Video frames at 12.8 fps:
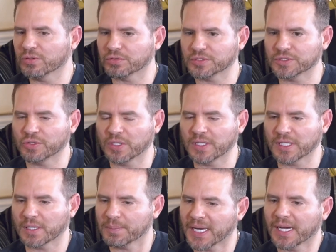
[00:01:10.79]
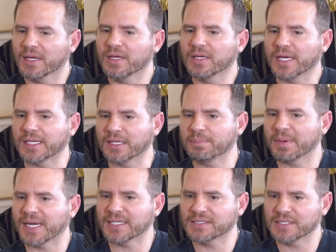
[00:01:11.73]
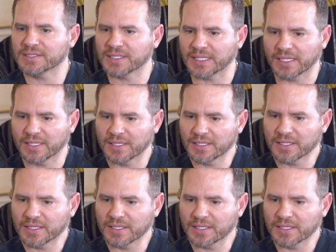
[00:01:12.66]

Entonces yo le dije, mira, ¿qué te parece si,